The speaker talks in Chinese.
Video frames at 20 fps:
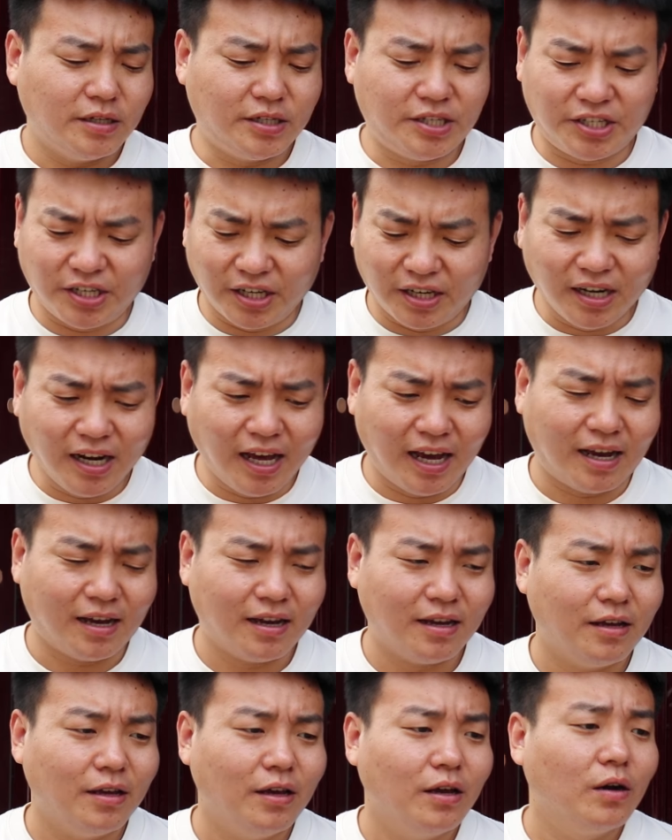行了，
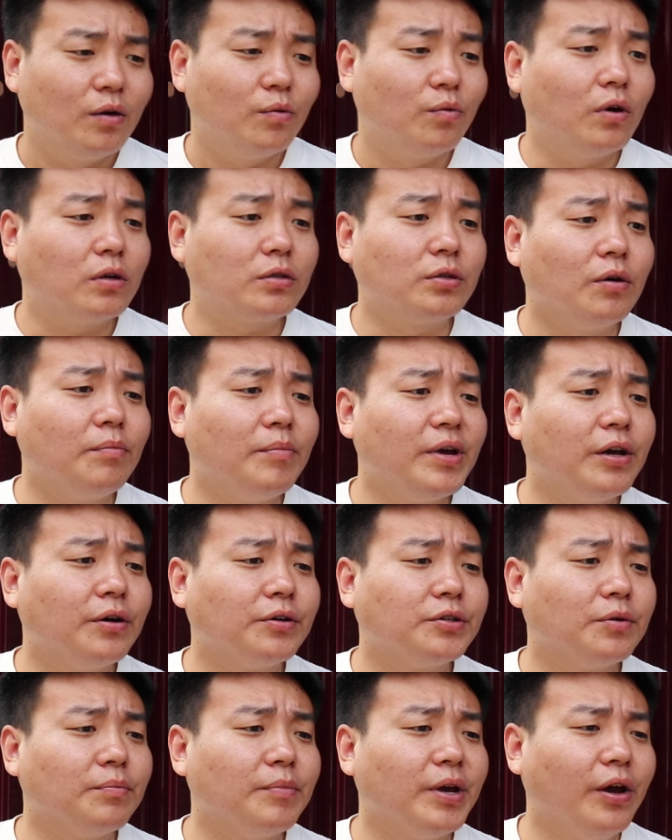我说没
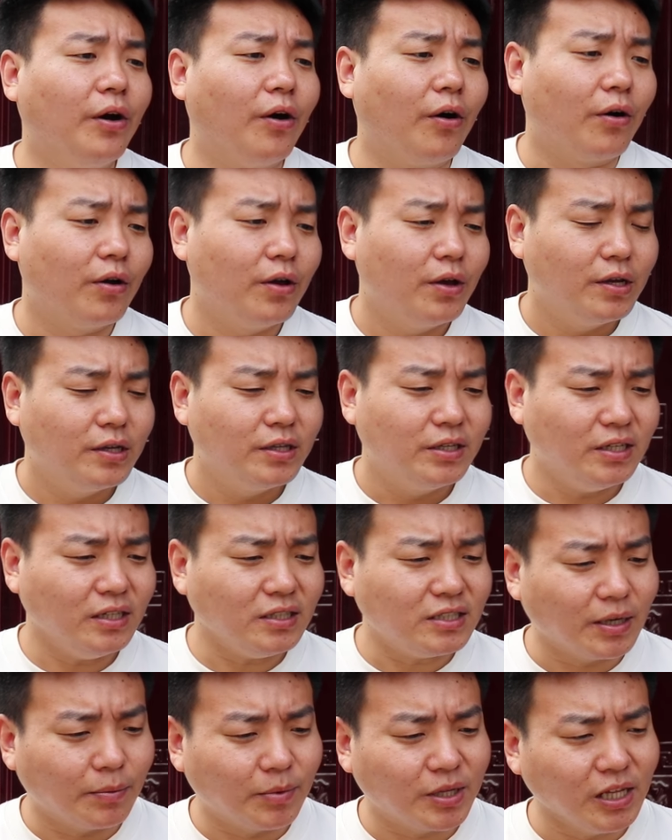有就没有，你
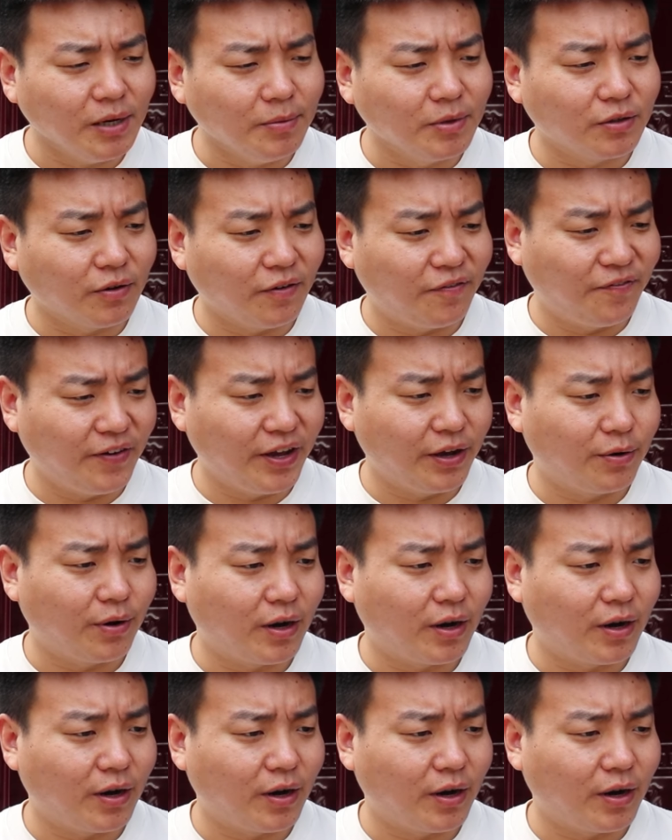怎么那么多废